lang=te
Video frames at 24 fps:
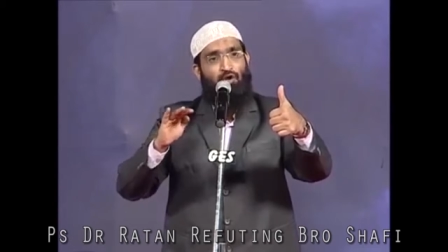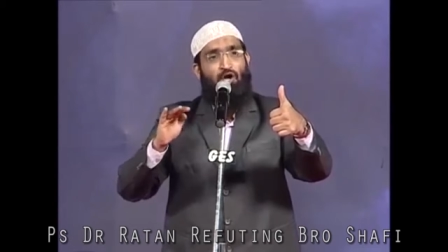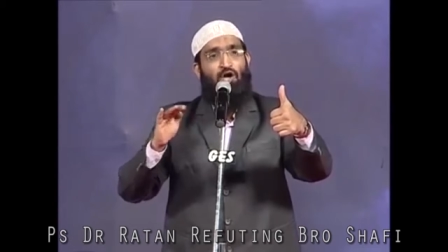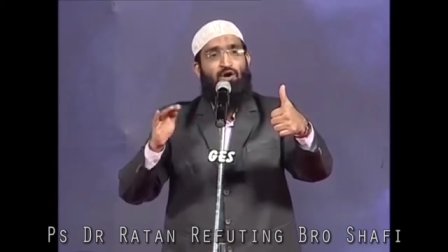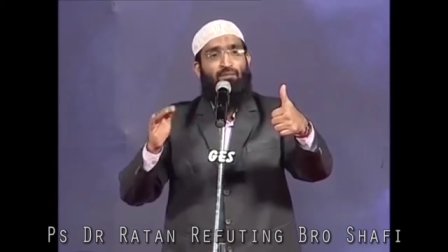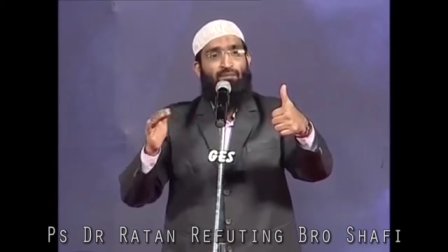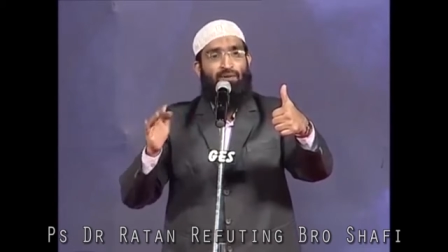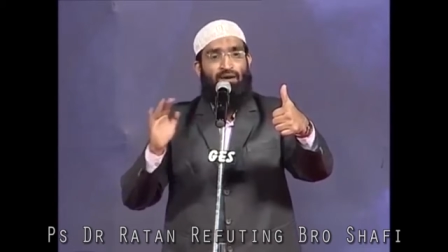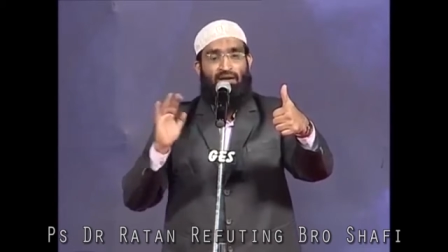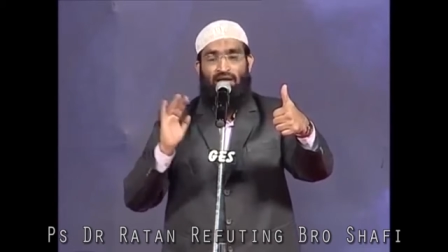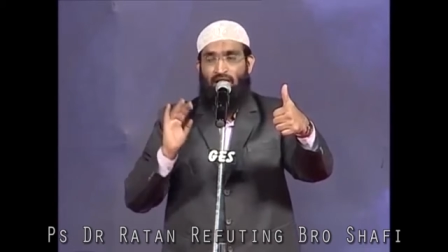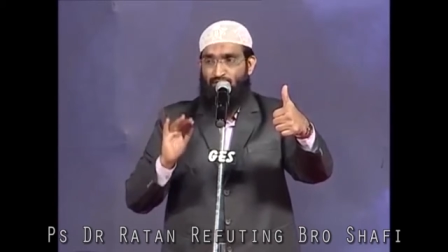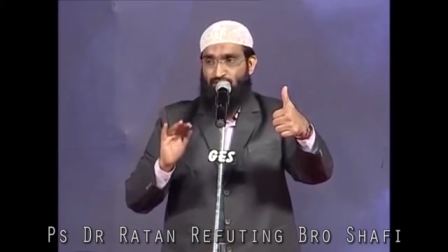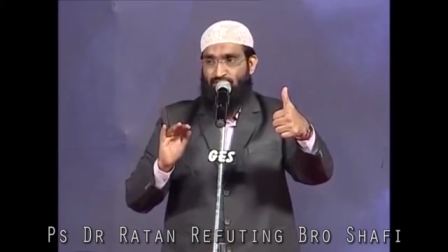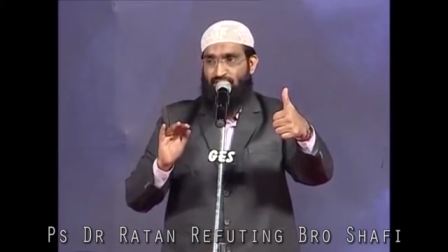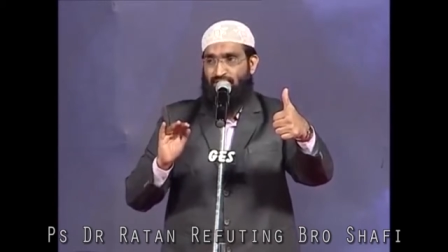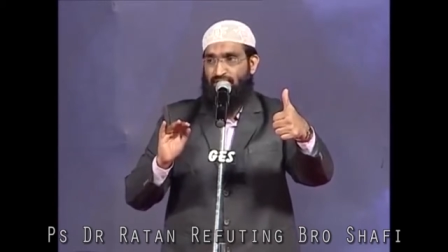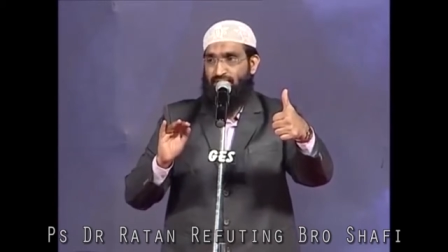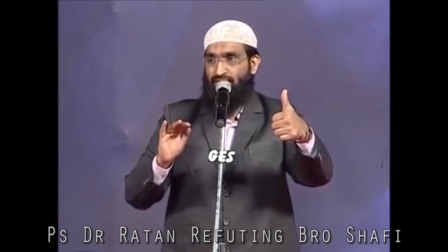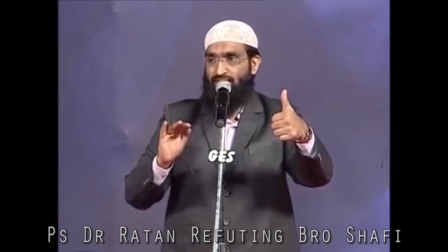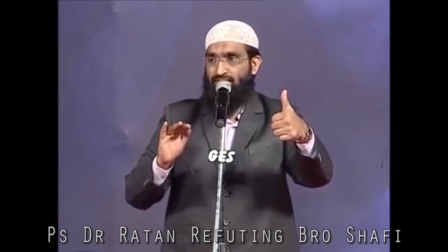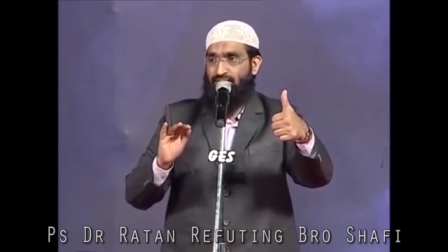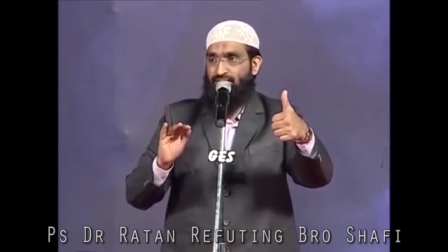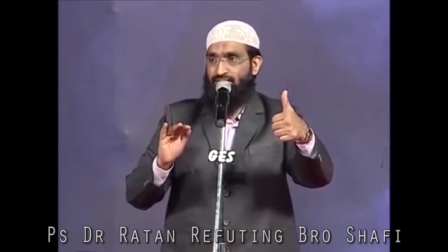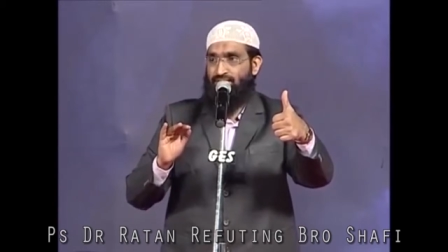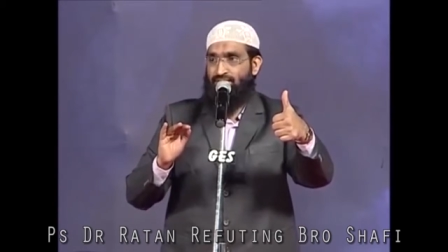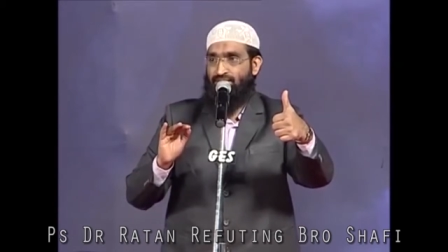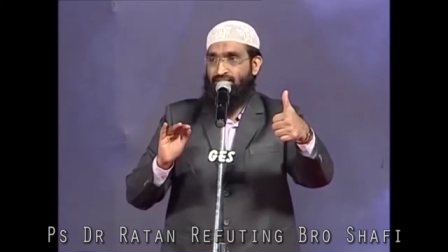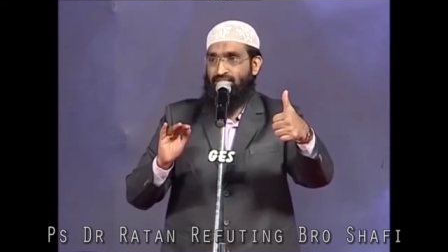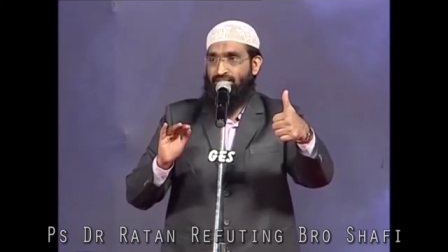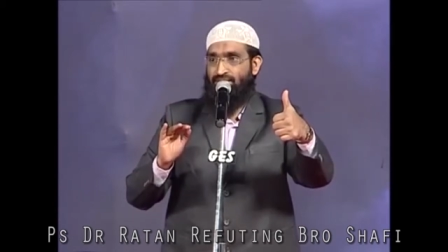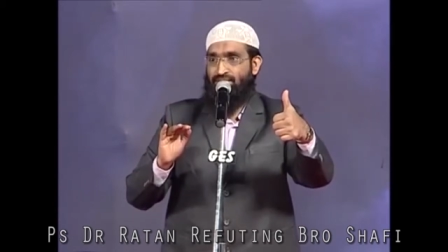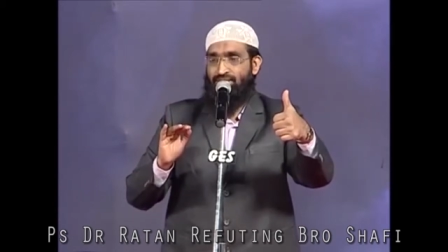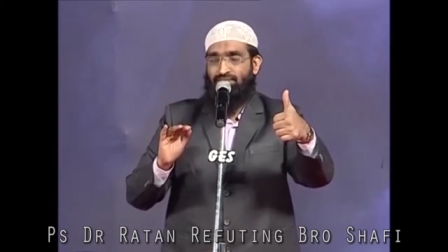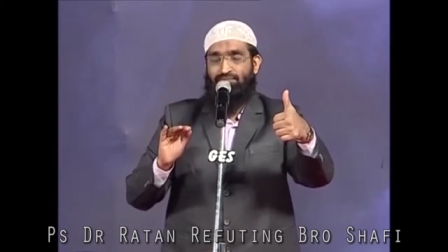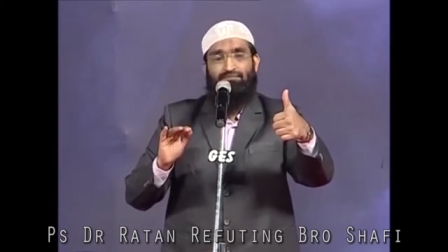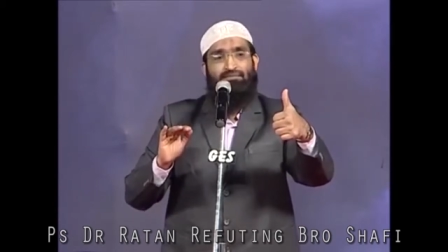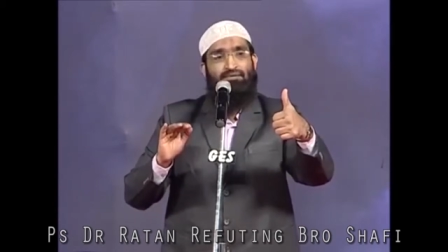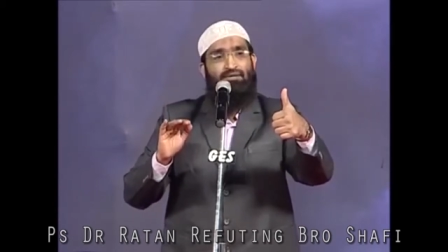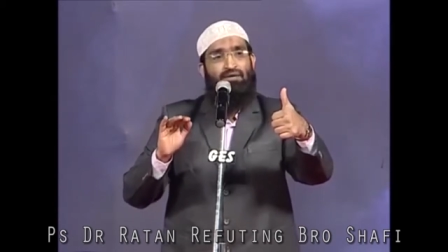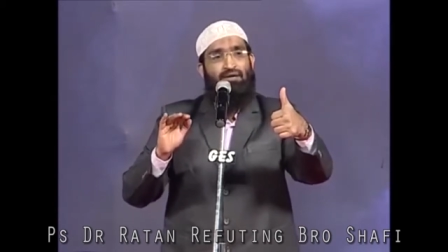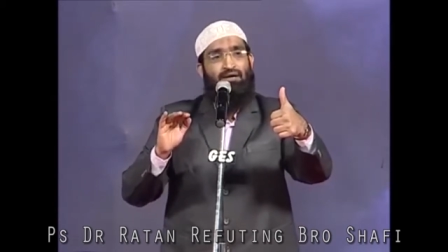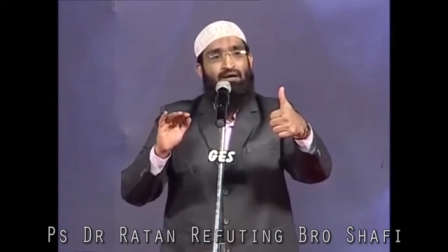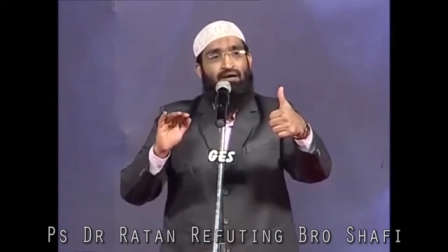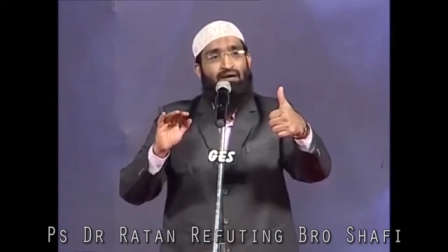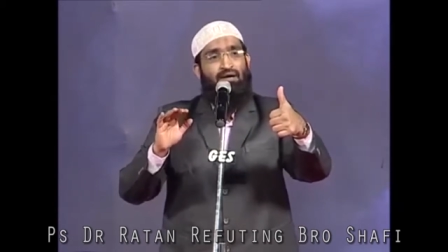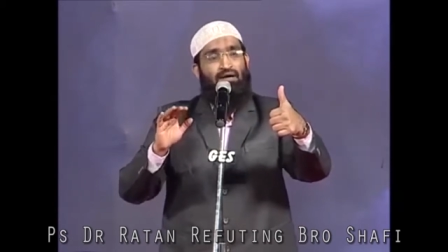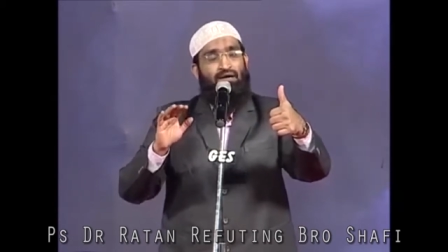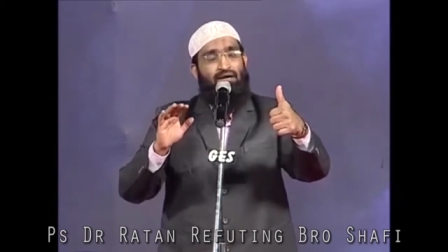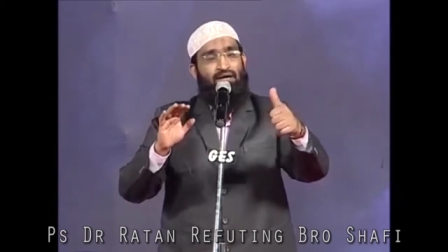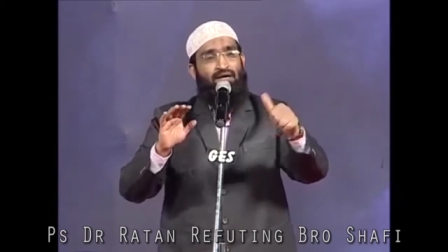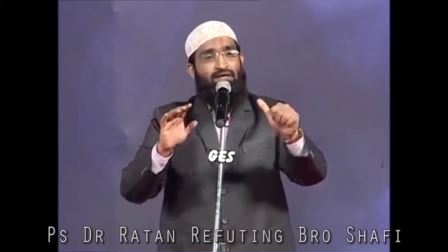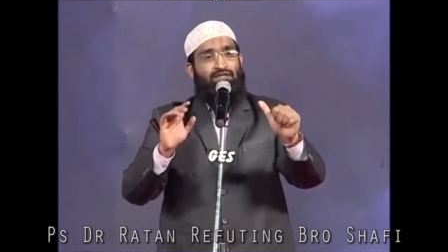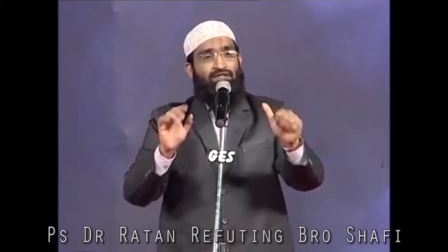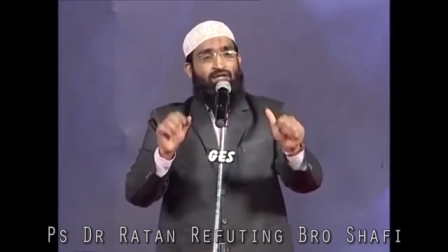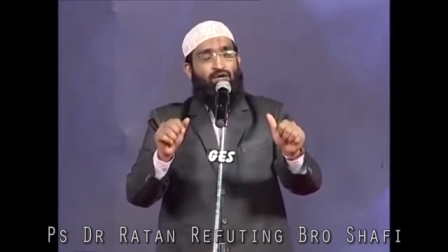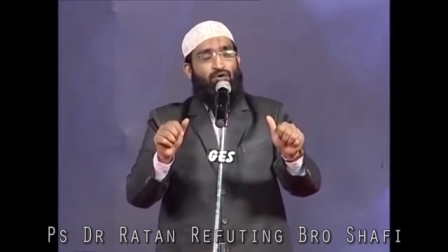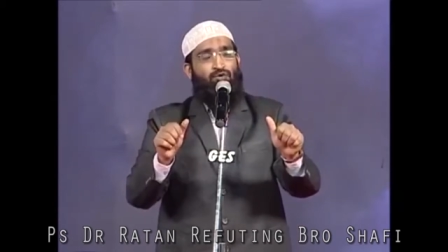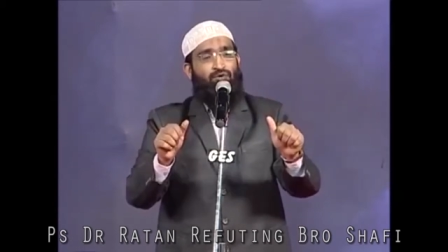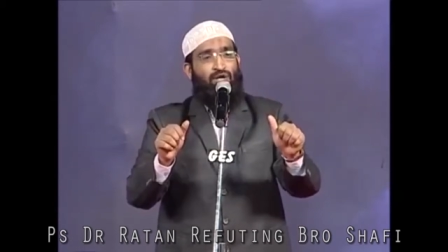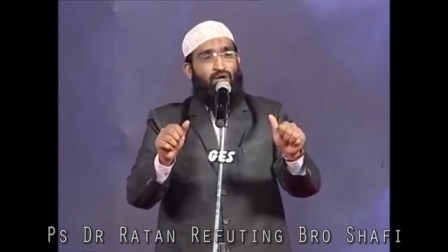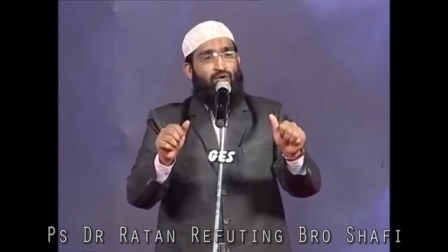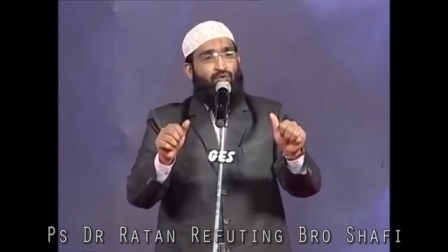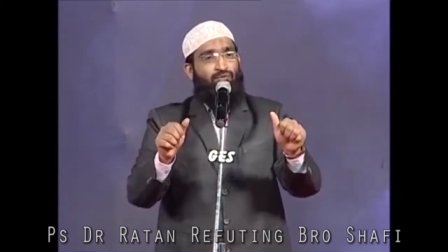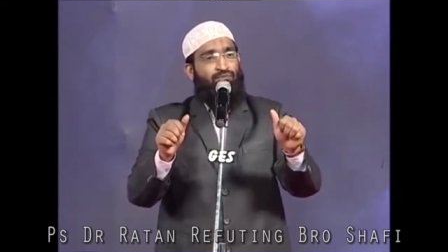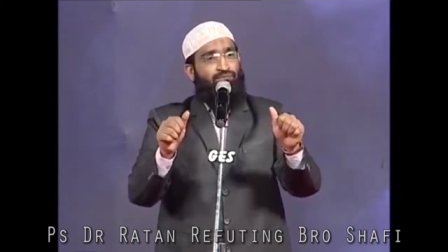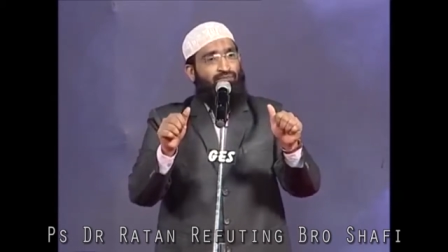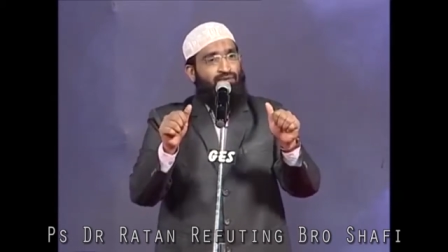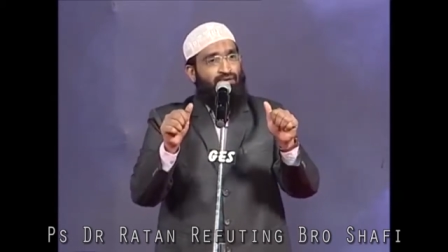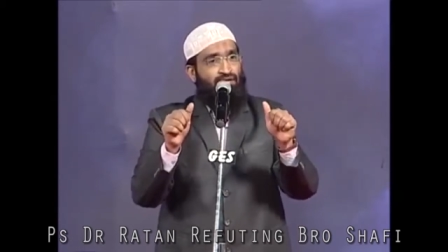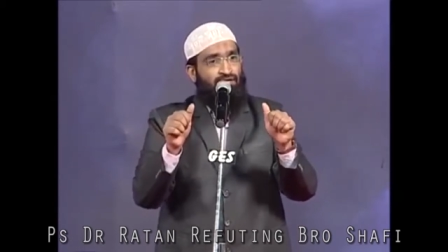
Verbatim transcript: నార్మల్గా ఉంది ఈ ఇద్దరు ఉన్నారు